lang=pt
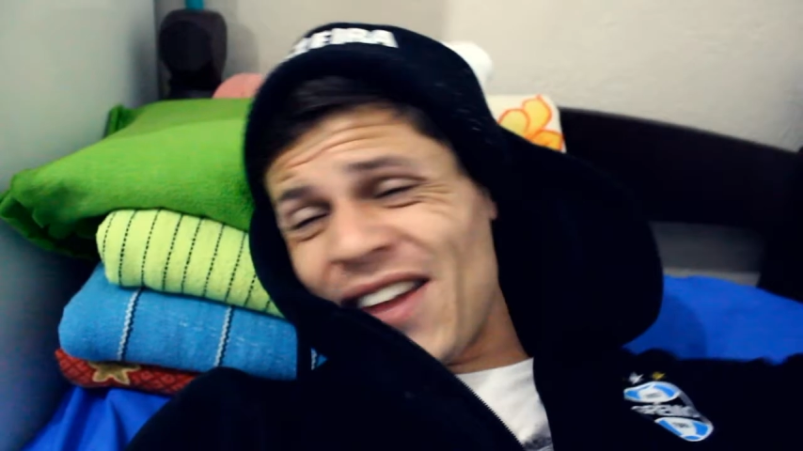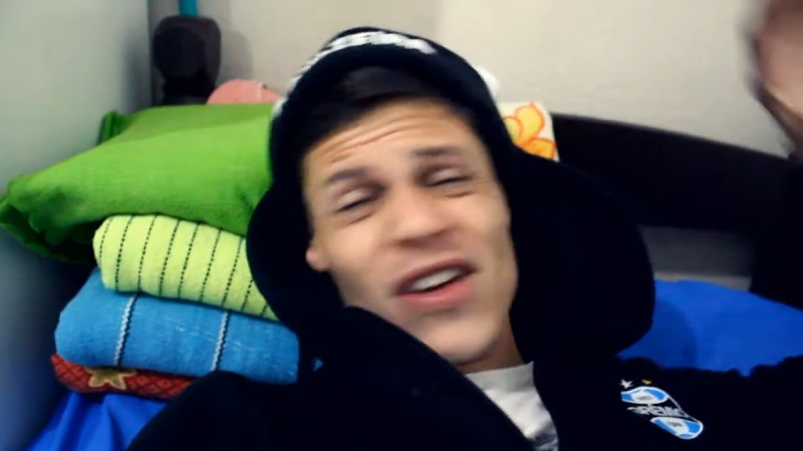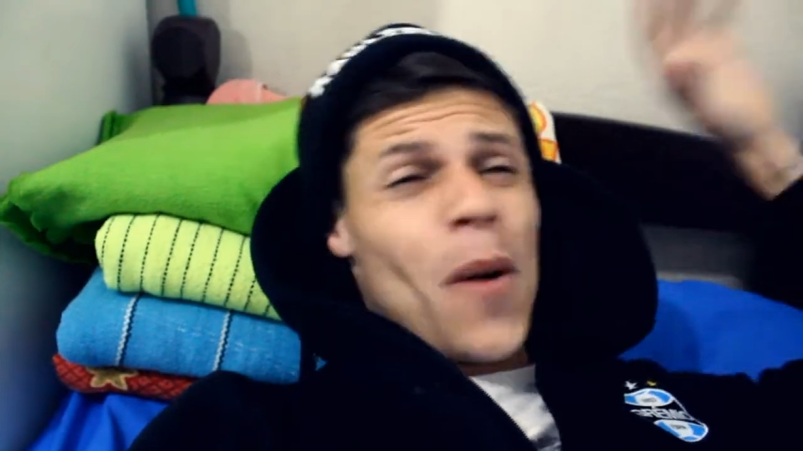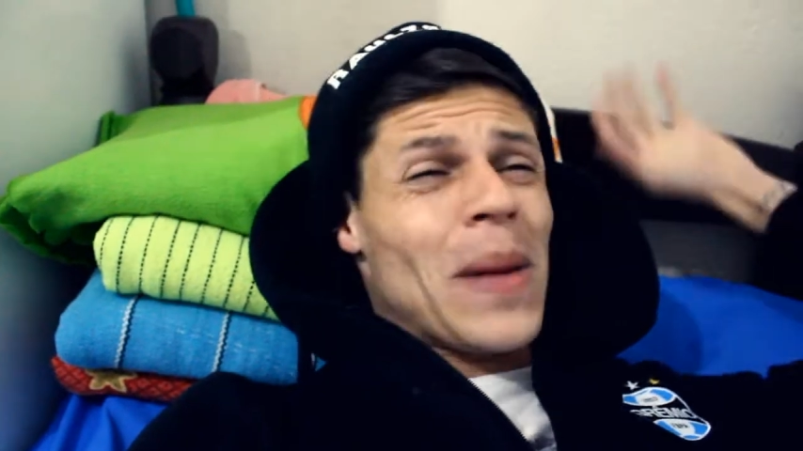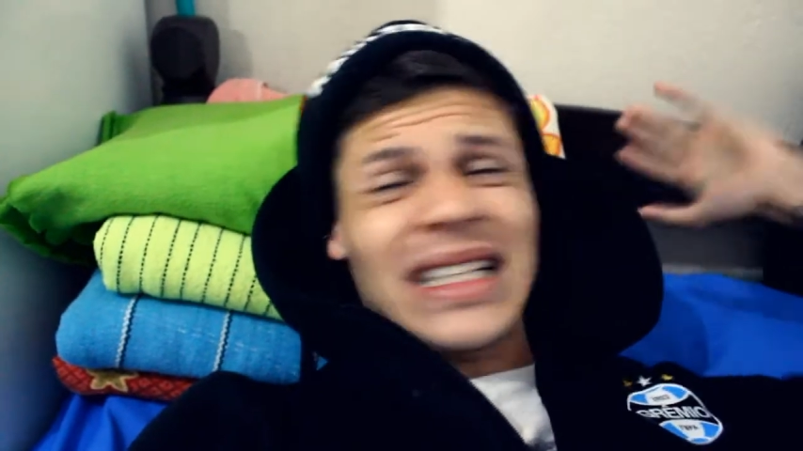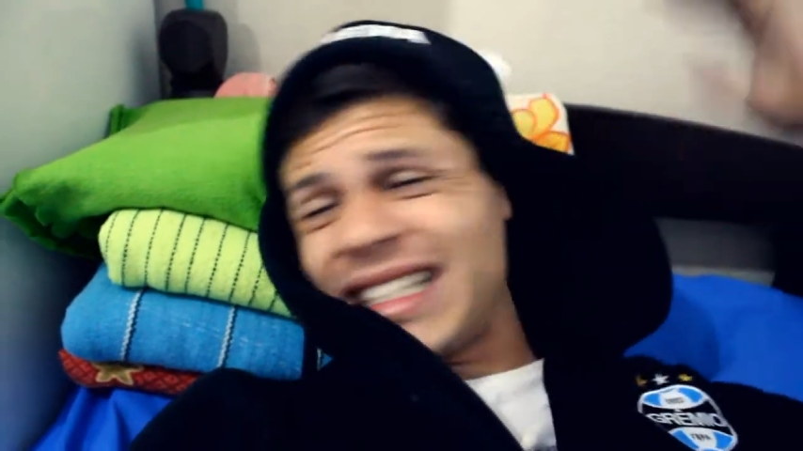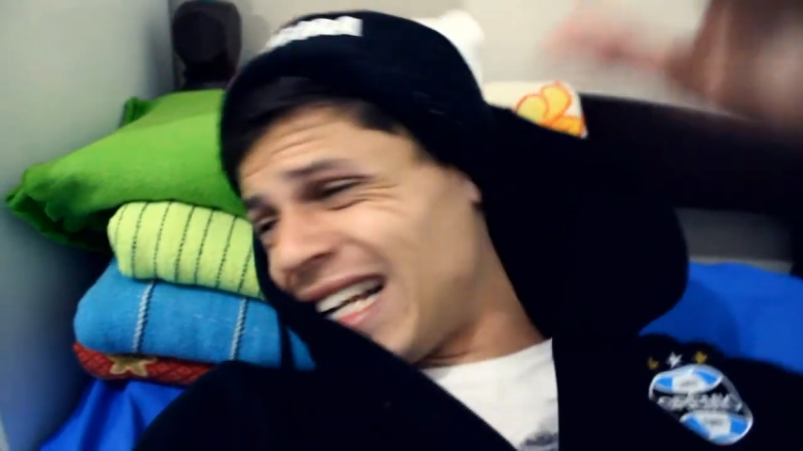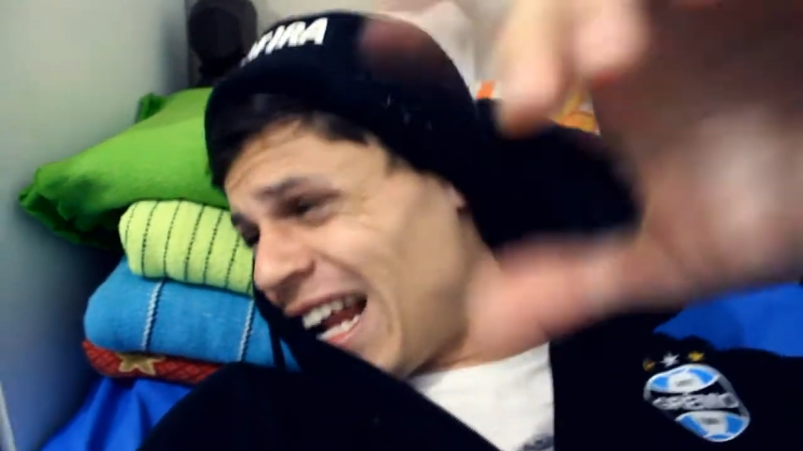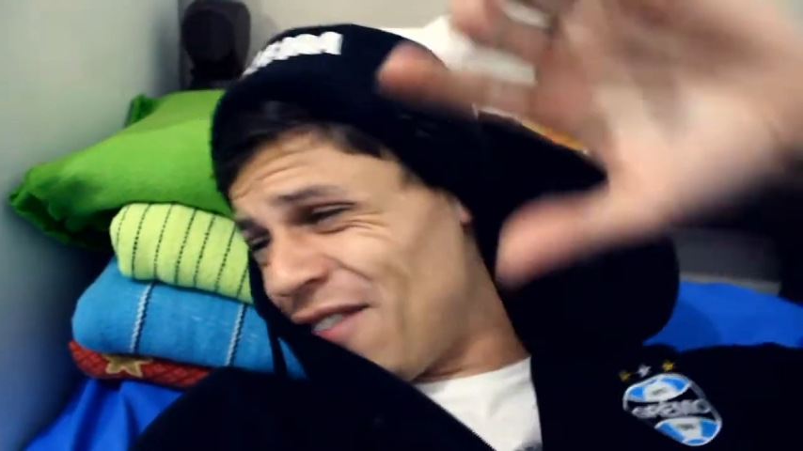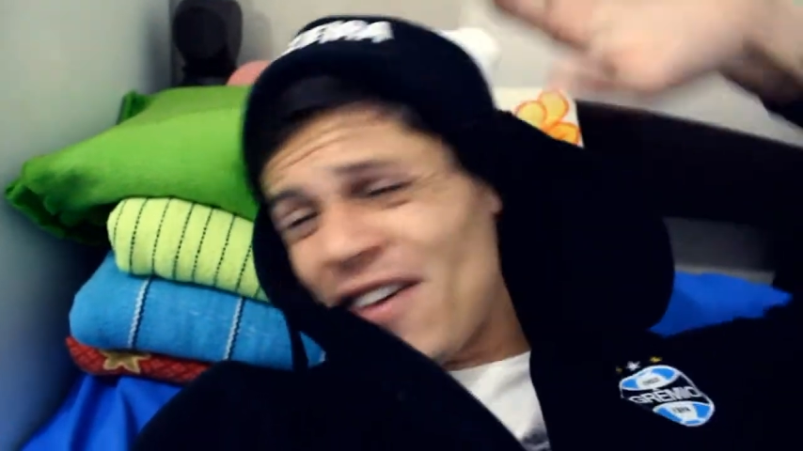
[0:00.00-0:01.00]
ele vai
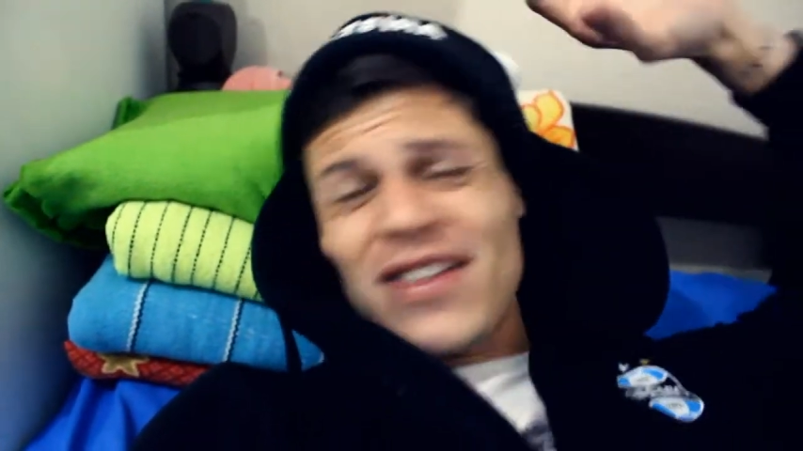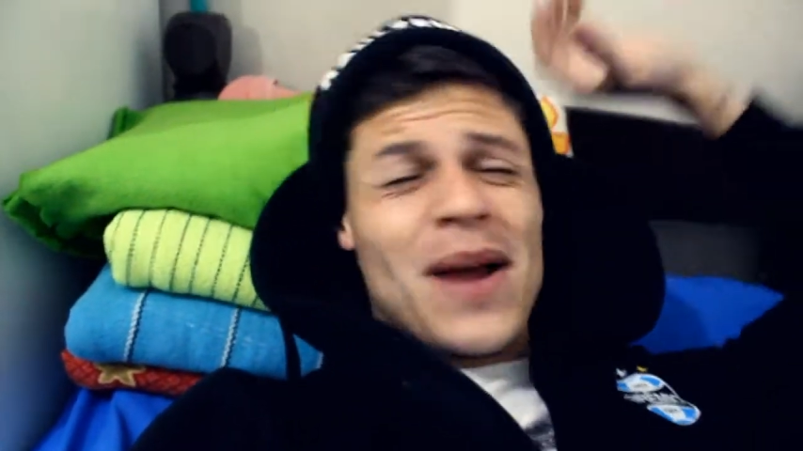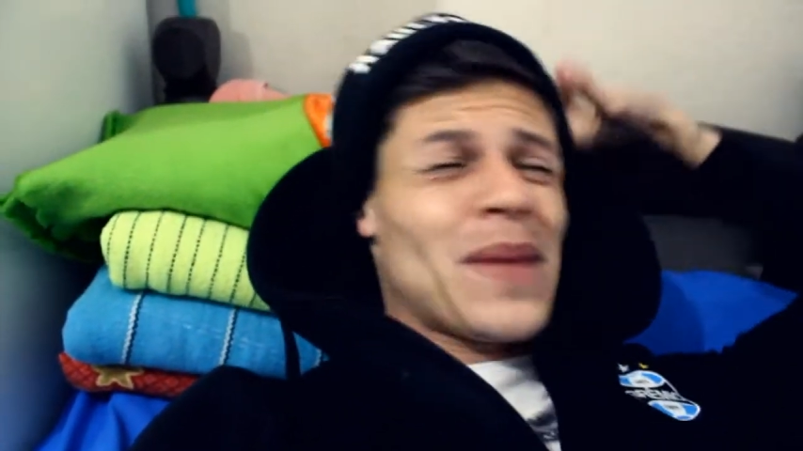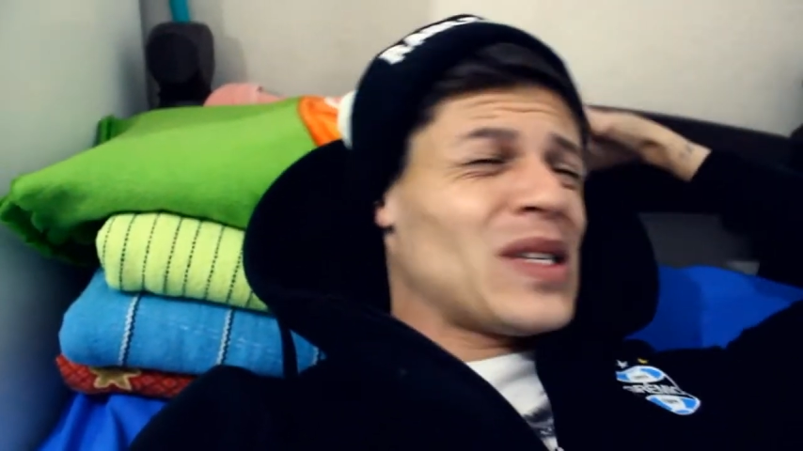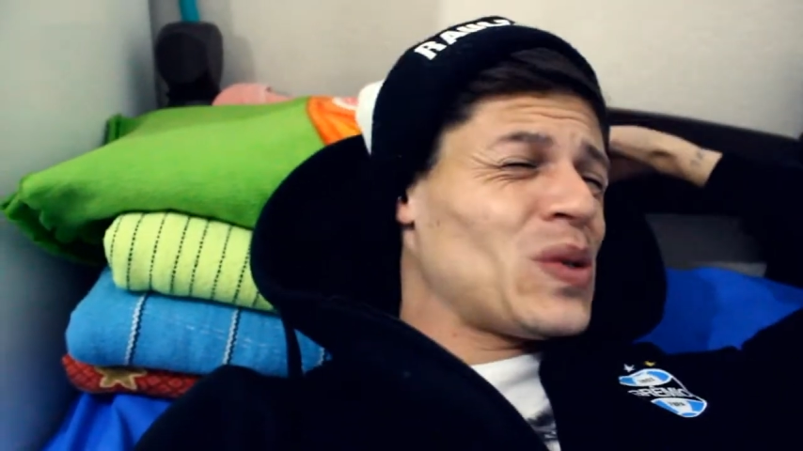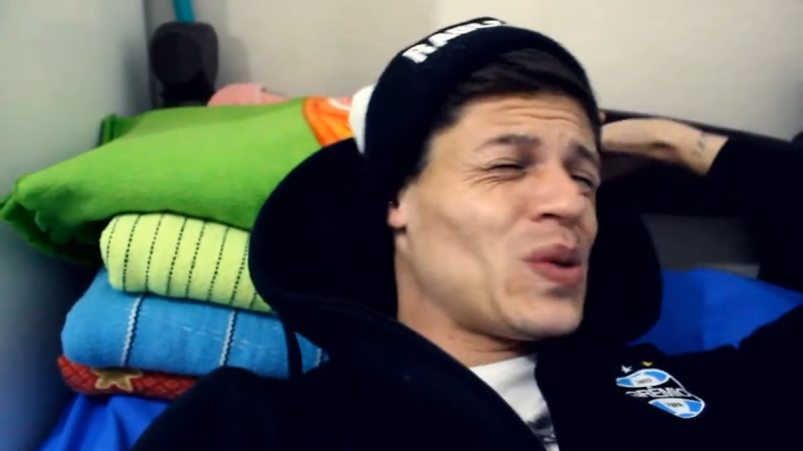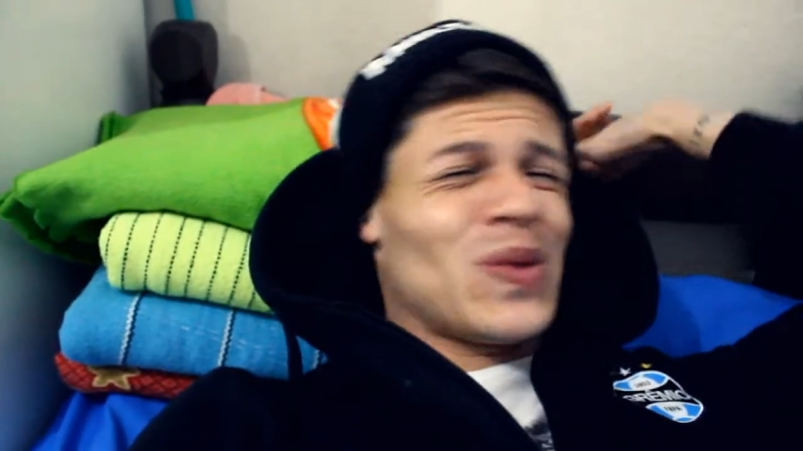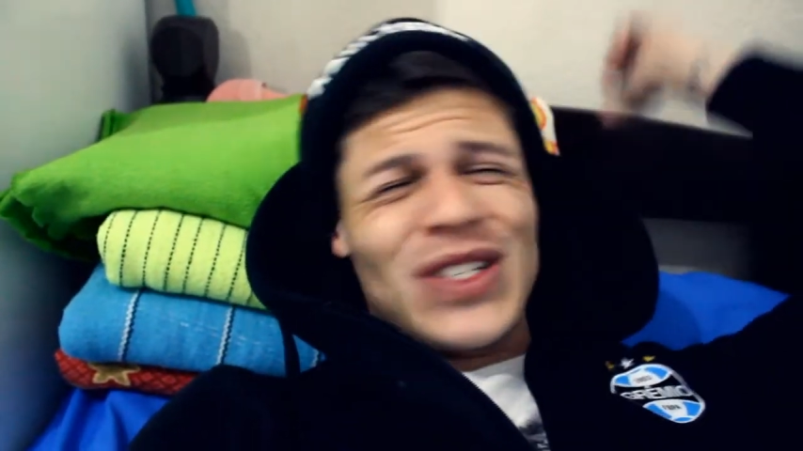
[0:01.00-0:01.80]
compartilhar, ele vai virar mais um